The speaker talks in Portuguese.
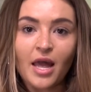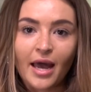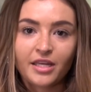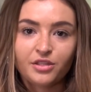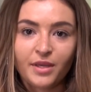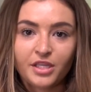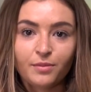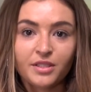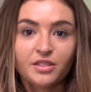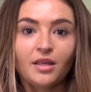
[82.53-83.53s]
as
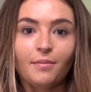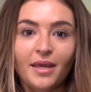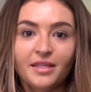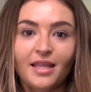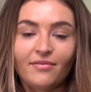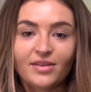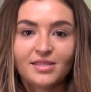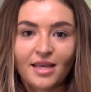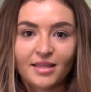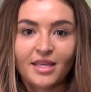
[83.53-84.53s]
mesmas também devem
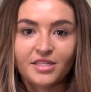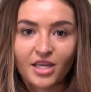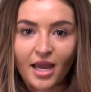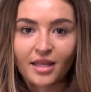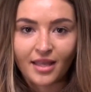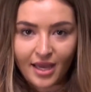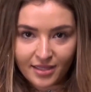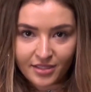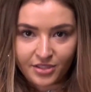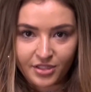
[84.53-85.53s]
ser
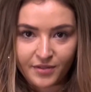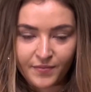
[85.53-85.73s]
descartadas.